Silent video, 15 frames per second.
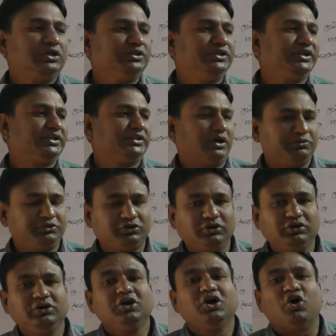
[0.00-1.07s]
দিকে ধাবিত
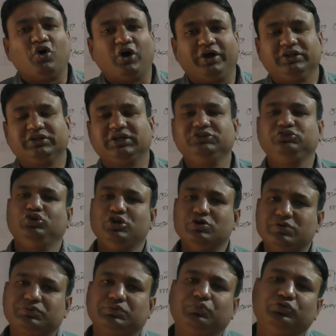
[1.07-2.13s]
হয় তাই
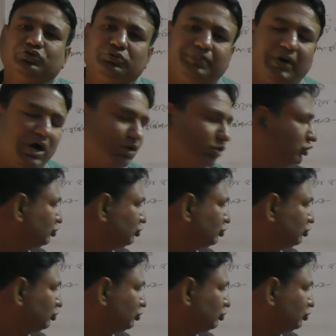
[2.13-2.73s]
জলবাষ্পপূর্ণ বাউ